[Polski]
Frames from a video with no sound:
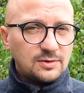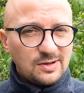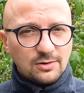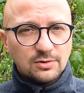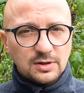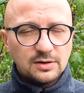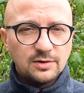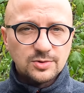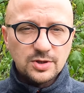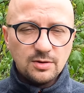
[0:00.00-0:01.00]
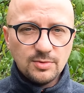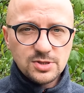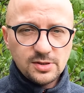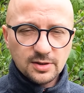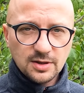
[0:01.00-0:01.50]
tylko dlatego, że nie
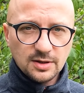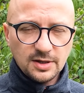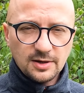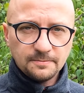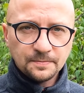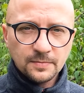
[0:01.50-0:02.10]
myśli tak jak ja.